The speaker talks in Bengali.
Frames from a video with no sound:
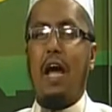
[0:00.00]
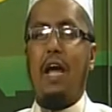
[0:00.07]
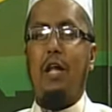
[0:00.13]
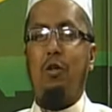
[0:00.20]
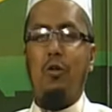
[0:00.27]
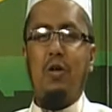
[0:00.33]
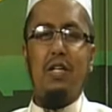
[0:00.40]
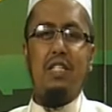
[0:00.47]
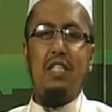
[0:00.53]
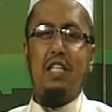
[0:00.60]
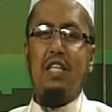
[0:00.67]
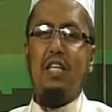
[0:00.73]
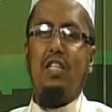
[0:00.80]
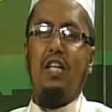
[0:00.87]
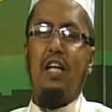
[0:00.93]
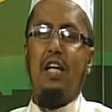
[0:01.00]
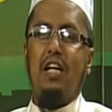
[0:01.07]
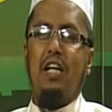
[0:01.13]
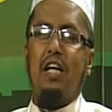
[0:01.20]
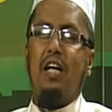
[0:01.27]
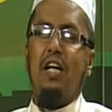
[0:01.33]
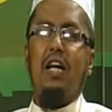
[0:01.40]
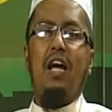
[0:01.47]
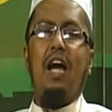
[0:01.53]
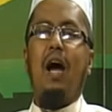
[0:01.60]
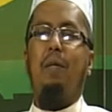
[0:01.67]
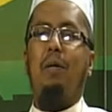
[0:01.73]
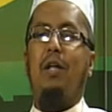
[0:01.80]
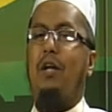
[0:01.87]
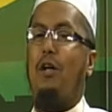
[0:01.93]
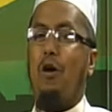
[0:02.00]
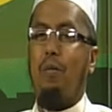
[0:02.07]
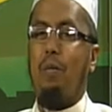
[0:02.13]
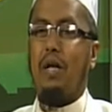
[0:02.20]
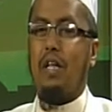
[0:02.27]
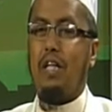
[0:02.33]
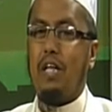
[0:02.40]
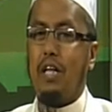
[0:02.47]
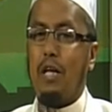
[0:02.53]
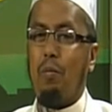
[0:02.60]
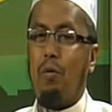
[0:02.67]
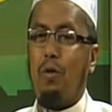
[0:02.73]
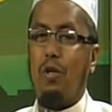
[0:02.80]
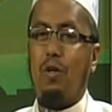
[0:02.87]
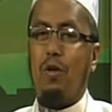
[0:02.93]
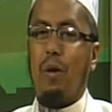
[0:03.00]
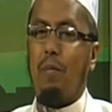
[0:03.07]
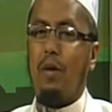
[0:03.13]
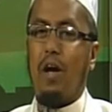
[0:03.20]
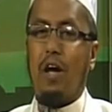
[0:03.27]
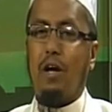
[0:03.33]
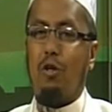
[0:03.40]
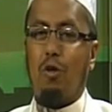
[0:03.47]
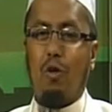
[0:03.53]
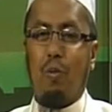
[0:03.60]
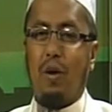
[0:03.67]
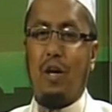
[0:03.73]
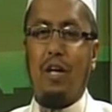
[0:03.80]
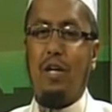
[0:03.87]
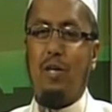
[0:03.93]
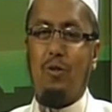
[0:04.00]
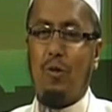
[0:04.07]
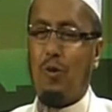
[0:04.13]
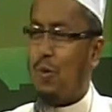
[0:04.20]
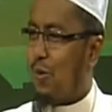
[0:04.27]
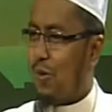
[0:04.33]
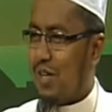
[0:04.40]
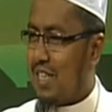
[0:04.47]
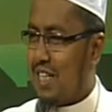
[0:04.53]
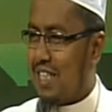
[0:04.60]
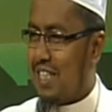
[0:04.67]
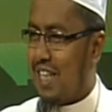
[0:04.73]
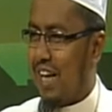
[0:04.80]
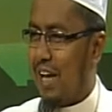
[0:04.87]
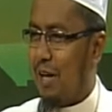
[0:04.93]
এত হেসিটেশন নিয়ে আমাদেরকে হবে না দিনের পথে তো আমরা আর তরবারে নিয়ে যুদ্ধ করতে যাচ্ছি না